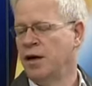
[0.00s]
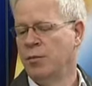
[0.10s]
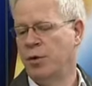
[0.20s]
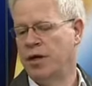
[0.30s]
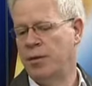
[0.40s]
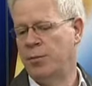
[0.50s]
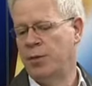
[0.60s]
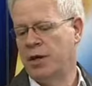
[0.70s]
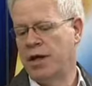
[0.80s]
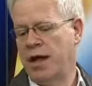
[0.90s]
Por quê?
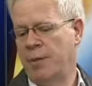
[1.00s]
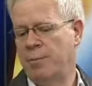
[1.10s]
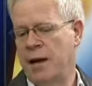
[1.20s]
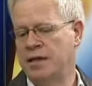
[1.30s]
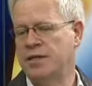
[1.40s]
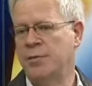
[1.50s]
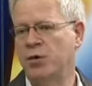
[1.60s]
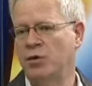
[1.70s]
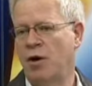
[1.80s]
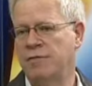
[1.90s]
Porque ela passa
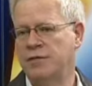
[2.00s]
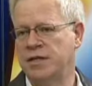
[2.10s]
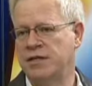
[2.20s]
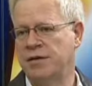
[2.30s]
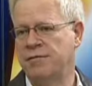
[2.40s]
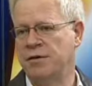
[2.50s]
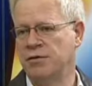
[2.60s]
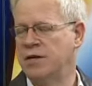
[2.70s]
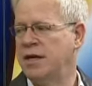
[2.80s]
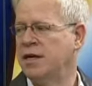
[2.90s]
por novos
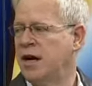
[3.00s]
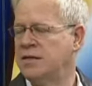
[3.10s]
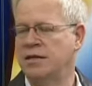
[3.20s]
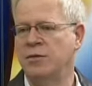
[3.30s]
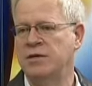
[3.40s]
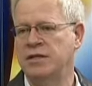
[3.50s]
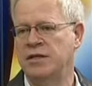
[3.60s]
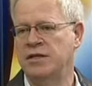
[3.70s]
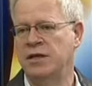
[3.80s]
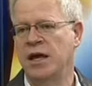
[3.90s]
desafios que em casa não
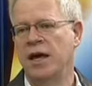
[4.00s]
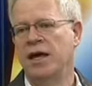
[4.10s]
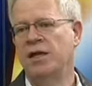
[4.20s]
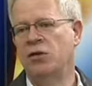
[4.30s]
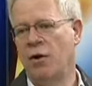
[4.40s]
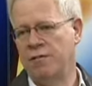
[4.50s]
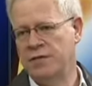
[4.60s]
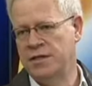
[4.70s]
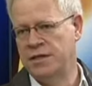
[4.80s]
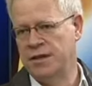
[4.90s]
existem e
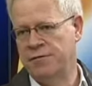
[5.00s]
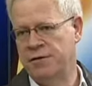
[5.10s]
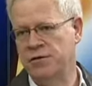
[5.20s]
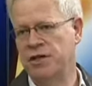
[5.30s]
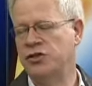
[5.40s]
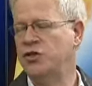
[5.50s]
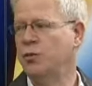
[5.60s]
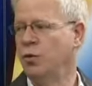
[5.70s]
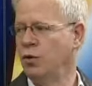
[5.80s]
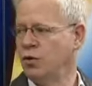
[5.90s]
novos desafios
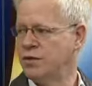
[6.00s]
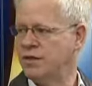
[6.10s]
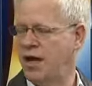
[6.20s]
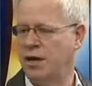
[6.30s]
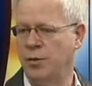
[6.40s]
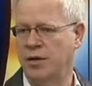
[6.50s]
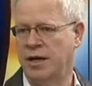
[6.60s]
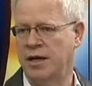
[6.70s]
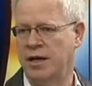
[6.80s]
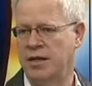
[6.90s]
estimulam estimulam o cérebro da
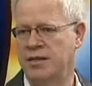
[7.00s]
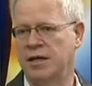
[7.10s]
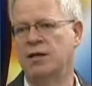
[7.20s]
criança,